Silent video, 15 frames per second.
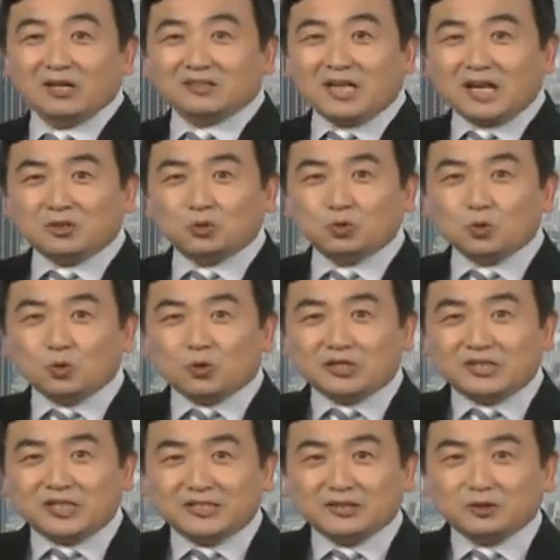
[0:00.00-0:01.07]
但如果
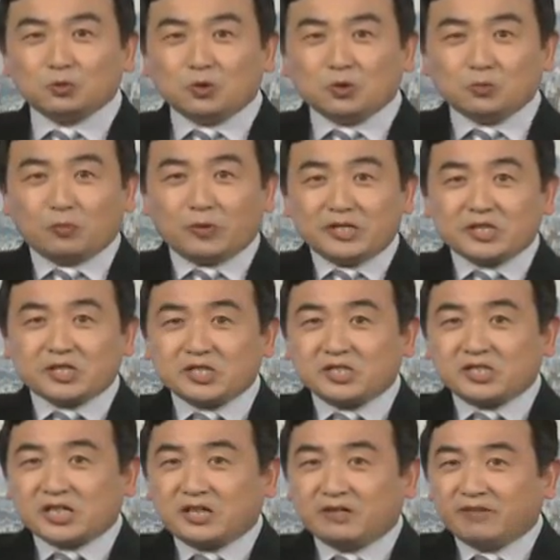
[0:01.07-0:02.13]
人做鬼事
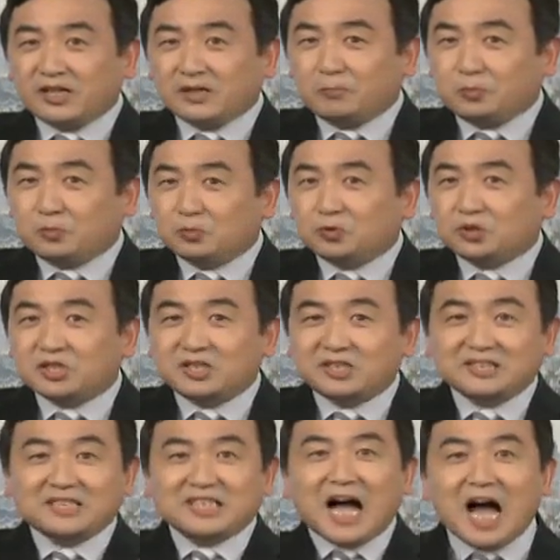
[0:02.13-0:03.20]
成为了普世的
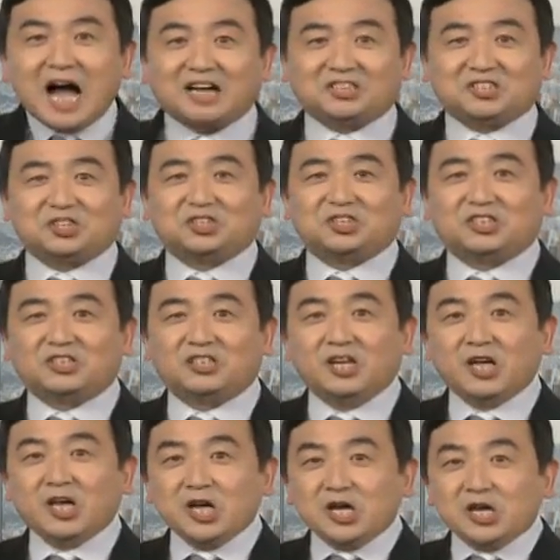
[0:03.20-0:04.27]
价值，
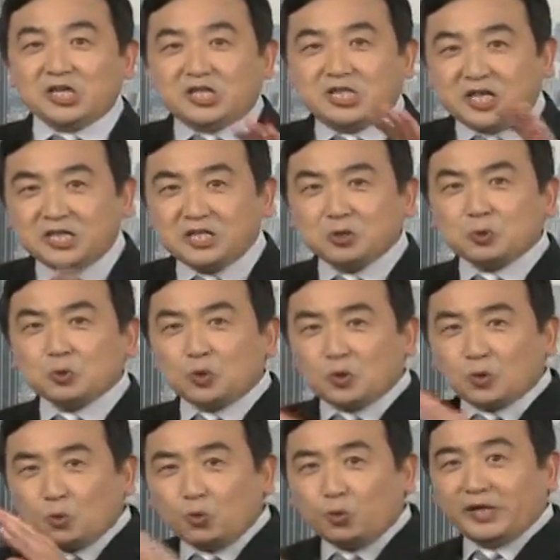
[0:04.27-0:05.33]
人做
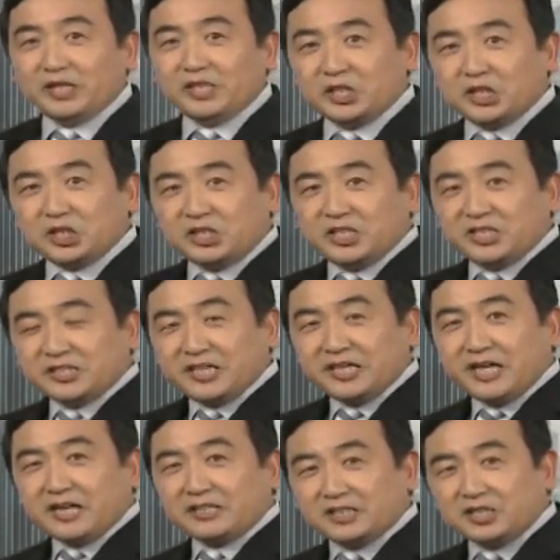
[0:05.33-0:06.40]
鬼事的这
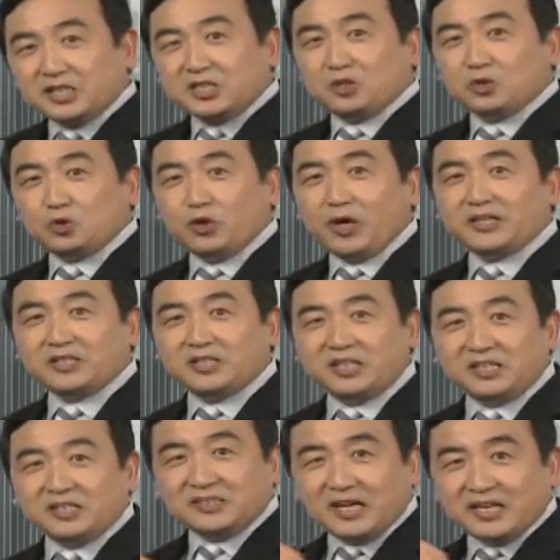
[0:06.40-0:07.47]
样的政权可
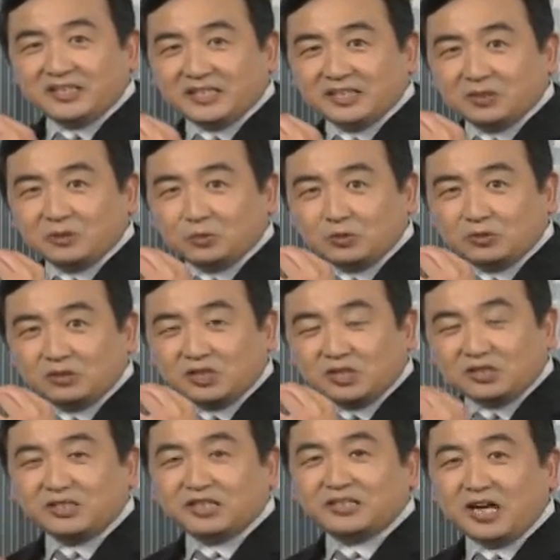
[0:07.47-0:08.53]
以这个
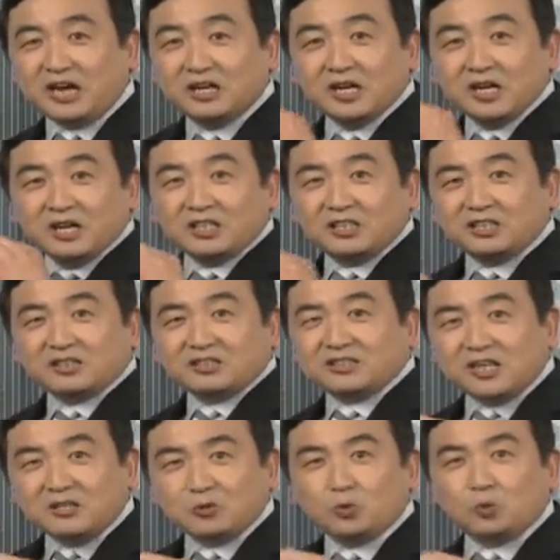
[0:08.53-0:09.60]
世界上喝
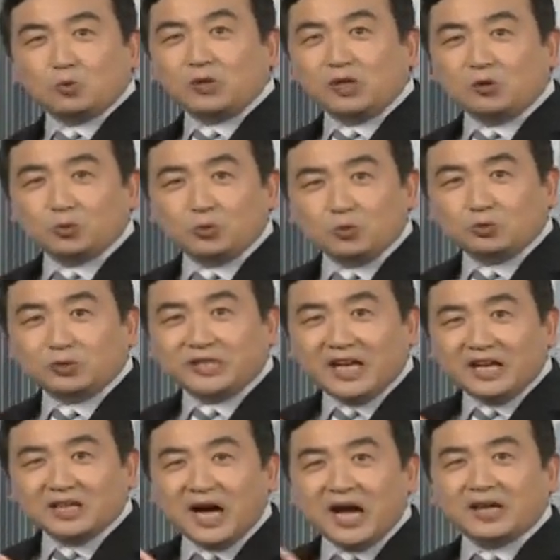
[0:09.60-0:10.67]
三呼六，用
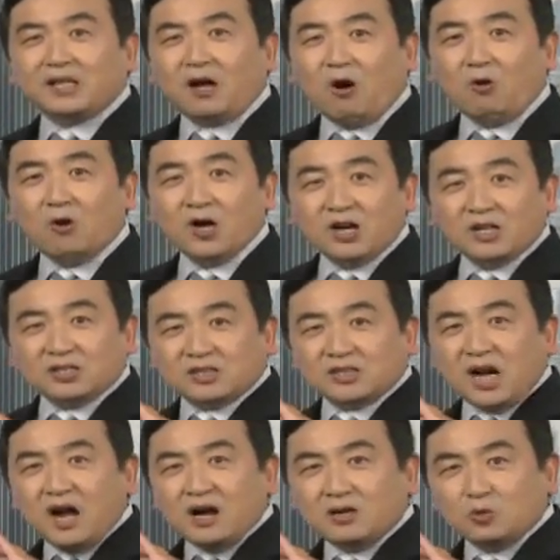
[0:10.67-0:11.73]
钱开道，
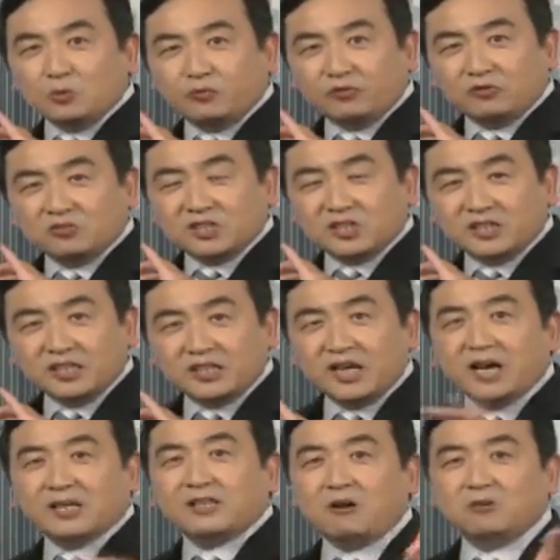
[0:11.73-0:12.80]
娼妇可以
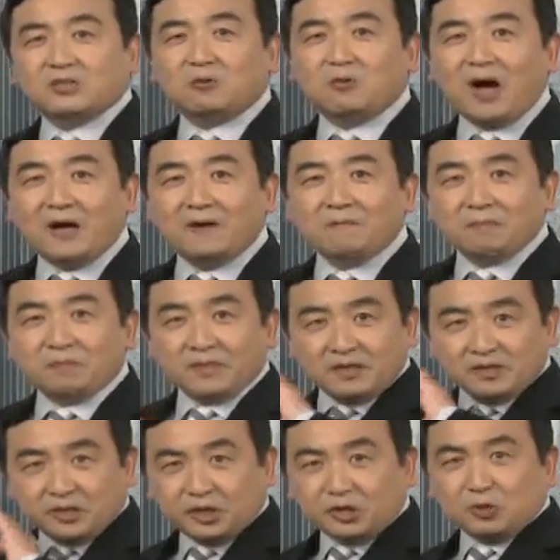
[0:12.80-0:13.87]
开道的话，
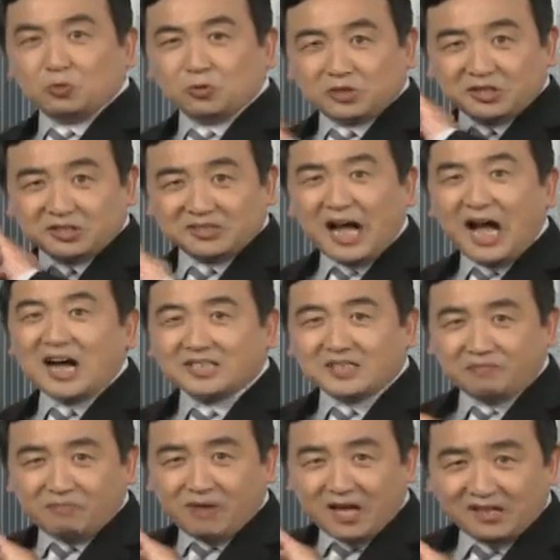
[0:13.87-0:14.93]
就是大
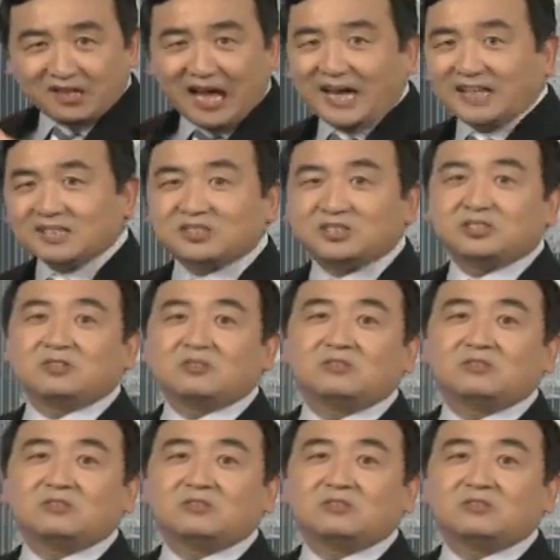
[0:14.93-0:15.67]
审判来的时候，